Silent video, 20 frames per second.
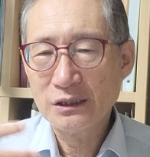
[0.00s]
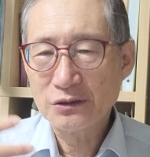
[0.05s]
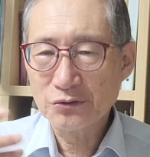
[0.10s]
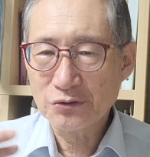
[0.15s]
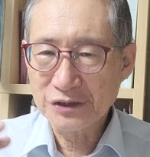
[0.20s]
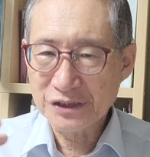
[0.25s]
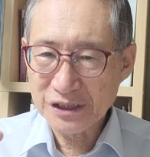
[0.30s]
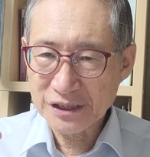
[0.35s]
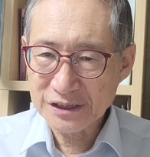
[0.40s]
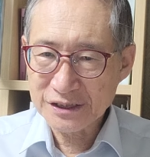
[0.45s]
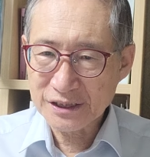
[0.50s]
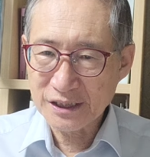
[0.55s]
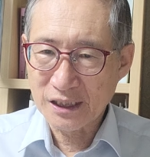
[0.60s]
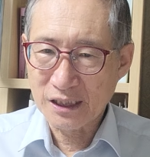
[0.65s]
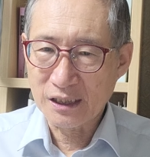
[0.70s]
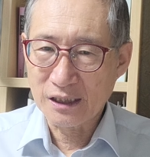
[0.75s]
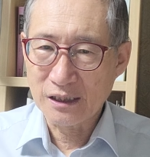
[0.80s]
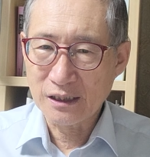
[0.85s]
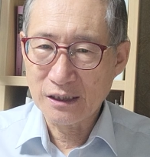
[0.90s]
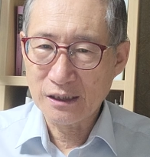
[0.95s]
또
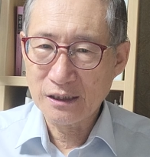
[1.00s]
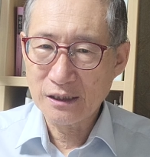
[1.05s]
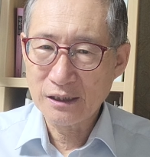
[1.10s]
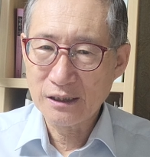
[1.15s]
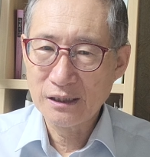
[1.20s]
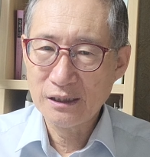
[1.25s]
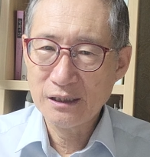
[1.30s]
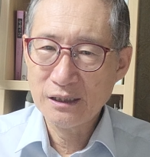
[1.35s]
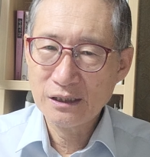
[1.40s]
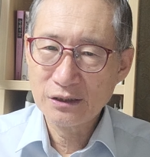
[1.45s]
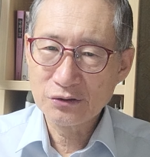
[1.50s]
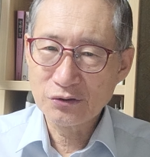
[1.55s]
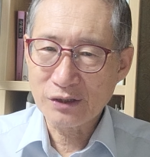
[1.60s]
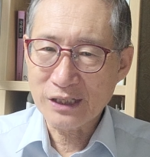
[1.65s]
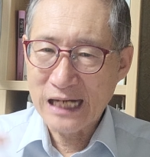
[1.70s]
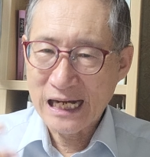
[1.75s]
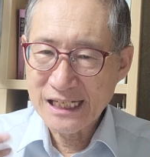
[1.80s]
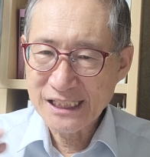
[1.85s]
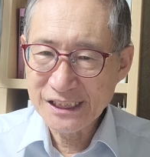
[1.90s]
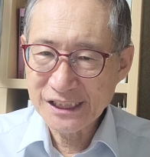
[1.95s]
식사 또
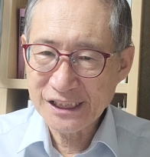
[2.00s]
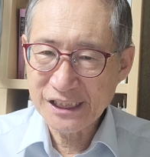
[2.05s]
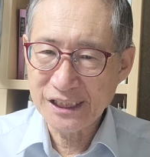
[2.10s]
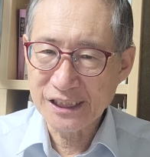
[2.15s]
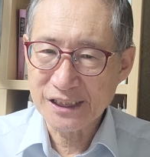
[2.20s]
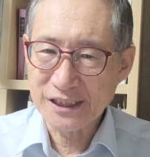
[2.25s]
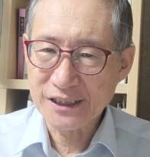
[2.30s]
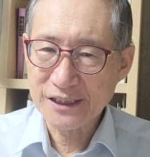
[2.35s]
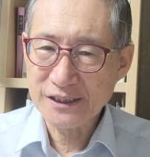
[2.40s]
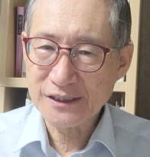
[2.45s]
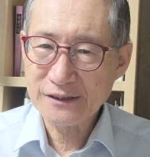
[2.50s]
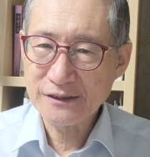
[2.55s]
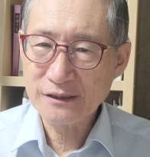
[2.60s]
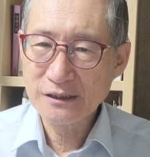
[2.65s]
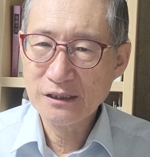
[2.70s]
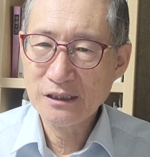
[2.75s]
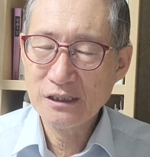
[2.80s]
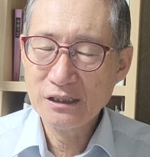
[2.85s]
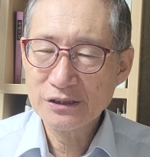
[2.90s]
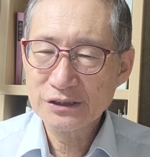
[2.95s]
간식
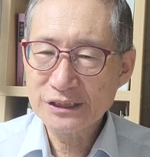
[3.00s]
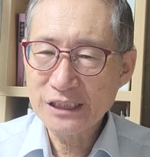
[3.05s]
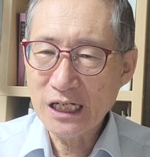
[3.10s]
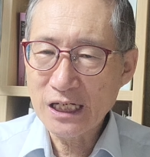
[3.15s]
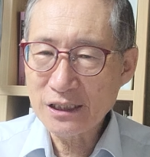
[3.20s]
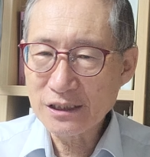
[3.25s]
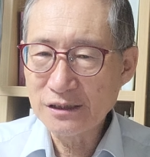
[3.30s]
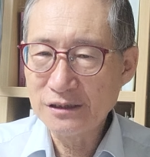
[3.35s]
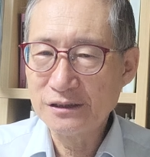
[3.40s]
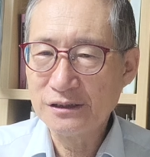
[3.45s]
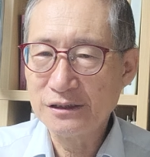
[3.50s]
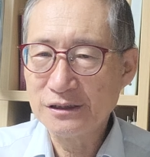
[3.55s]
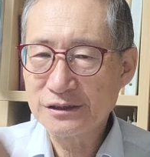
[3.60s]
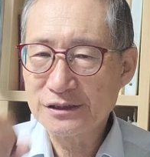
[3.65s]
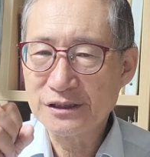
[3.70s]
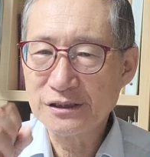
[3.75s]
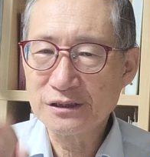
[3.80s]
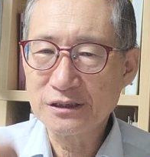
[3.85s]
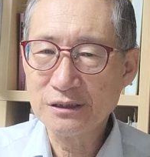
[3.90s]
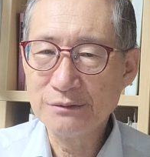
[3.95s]
차를
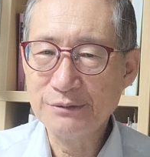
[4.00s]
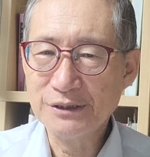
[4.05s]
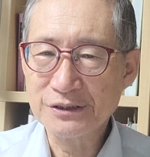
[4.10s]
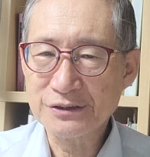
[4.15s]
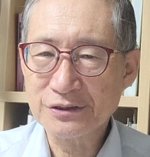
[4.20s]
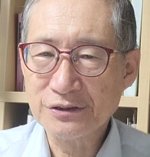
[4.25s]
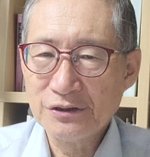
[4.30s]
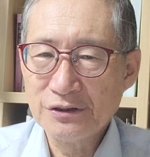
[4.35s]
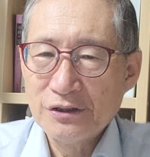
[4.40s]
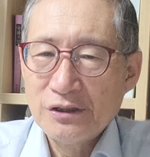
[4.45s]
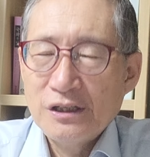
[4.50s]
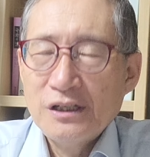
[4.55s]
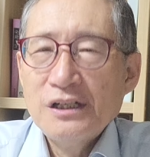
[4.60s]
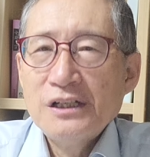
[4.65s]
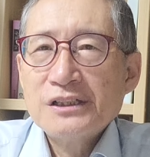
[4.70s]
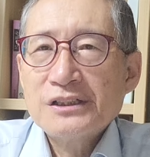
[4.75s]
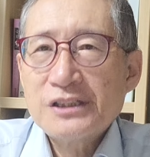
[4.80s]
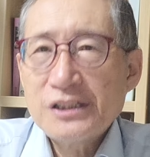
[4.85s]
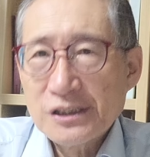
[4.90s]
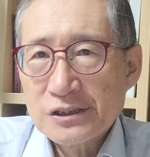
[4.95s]
즐기면서
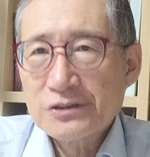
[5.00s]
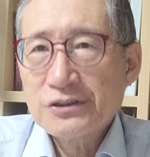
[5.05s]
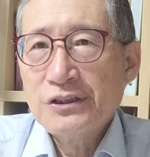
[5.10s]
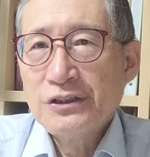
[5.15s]
쉴 수